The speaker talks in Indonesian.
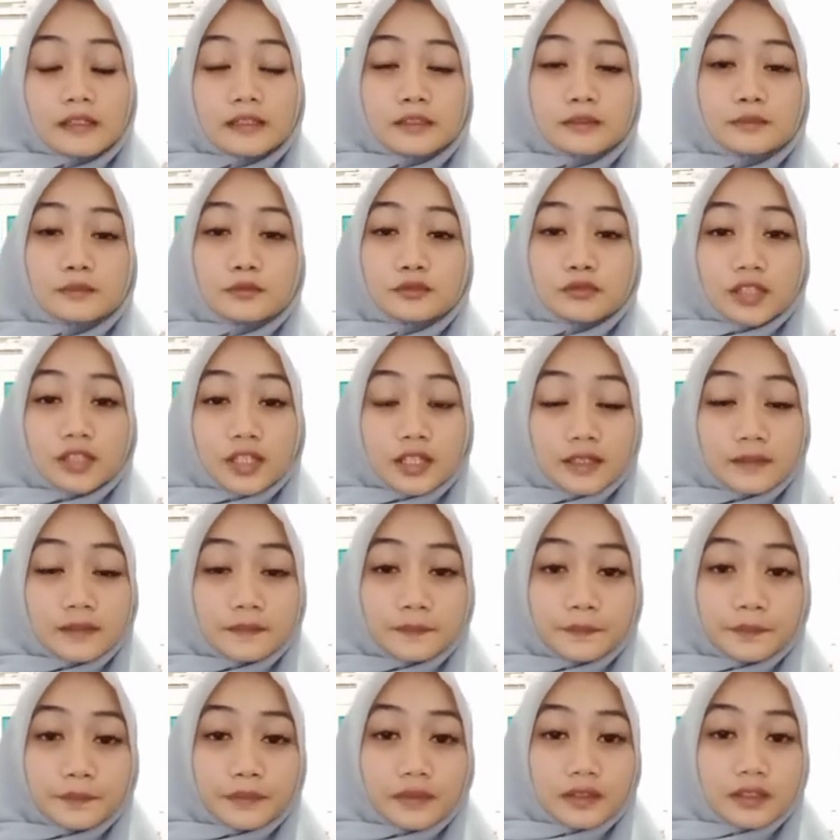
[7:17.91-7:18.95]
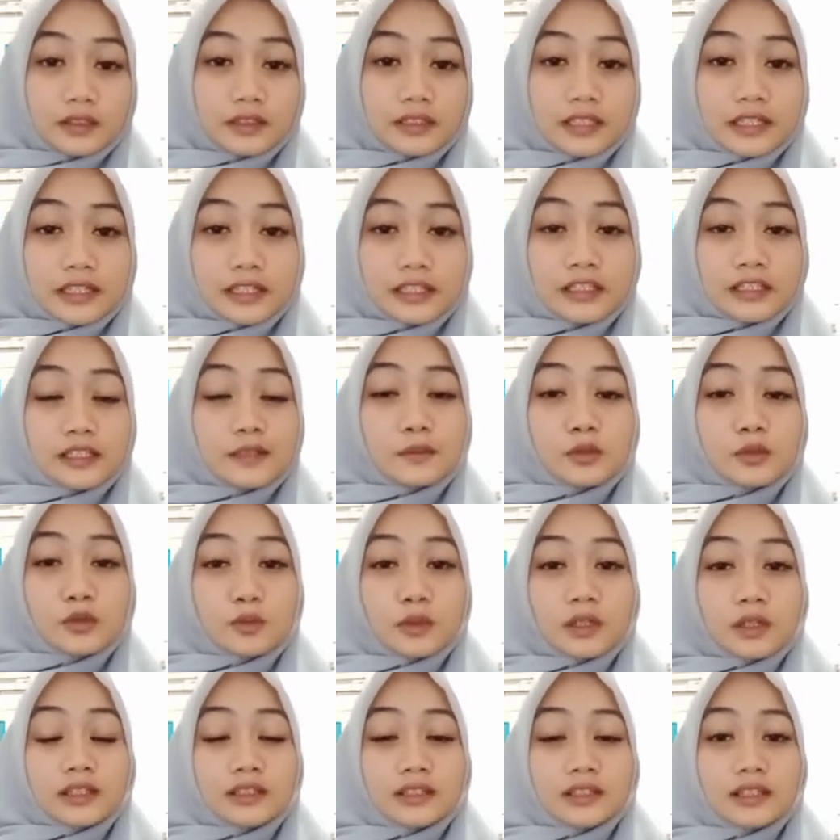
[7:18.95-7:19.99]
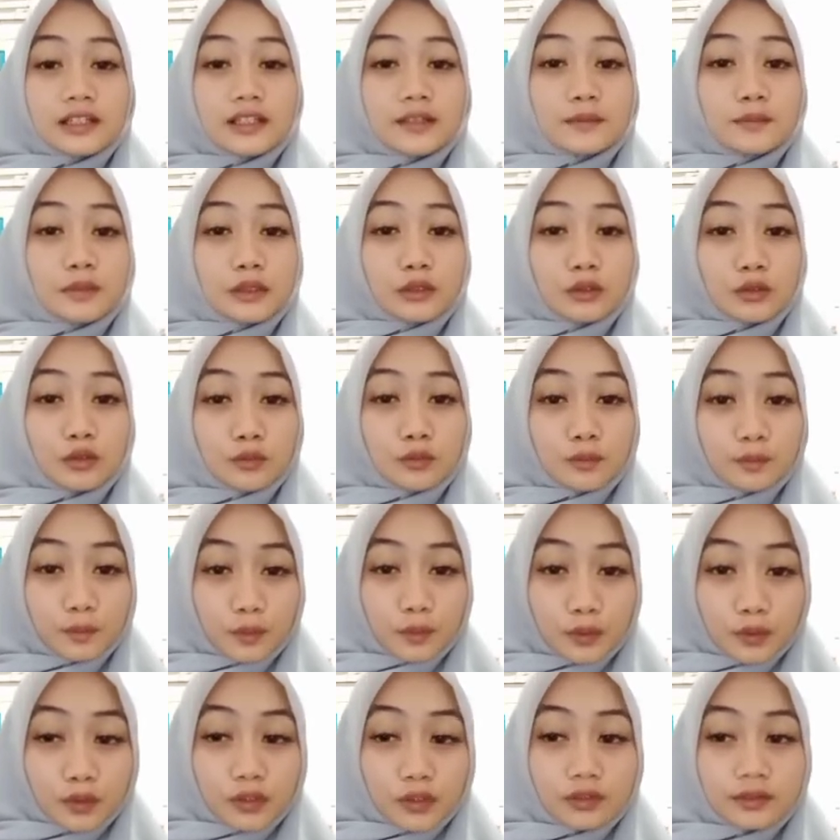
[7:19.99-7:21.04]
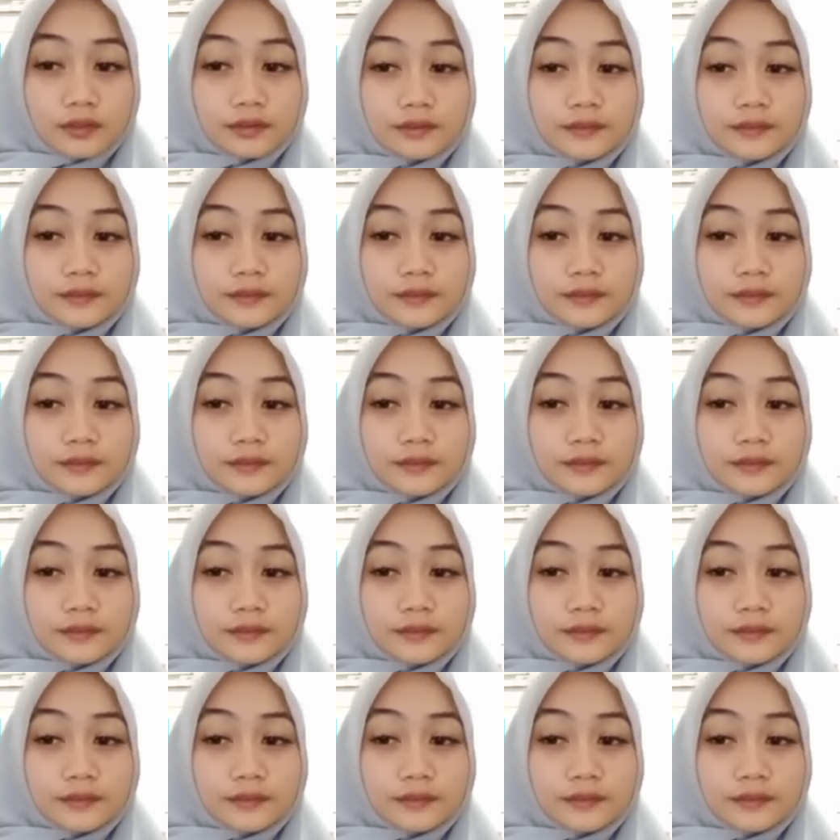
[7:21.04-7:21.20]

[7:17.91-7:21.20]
Kemudian, tarian ini merupakan tarian berkelompok